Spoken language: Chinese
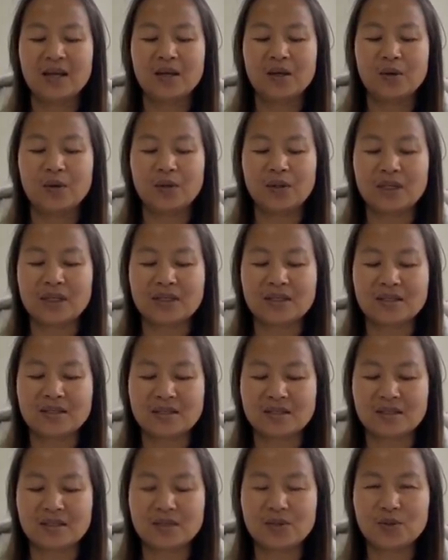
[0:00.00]
或者是
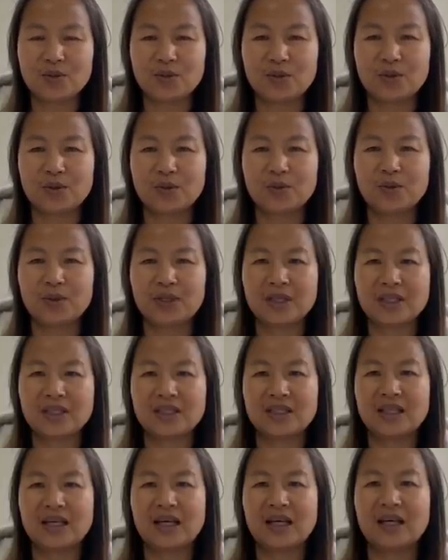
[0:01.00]
子女，或者
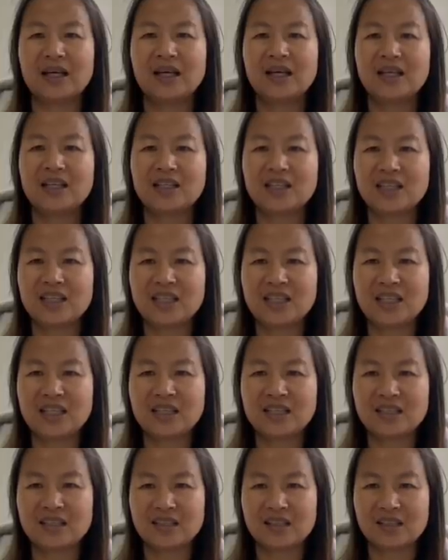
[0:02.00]
是呢妻
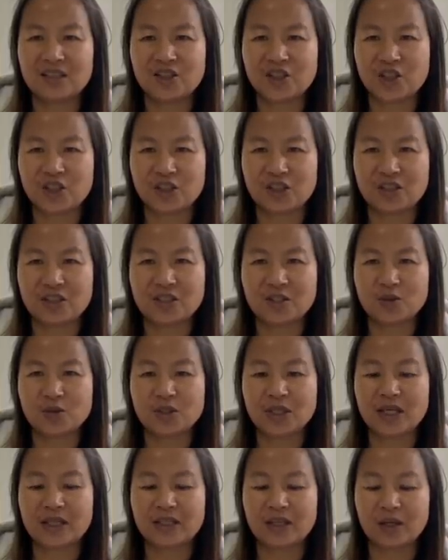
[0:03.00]
子的侄子，就
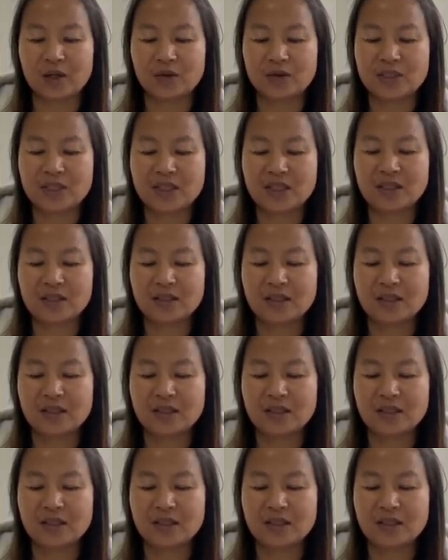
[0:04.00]
像姚庆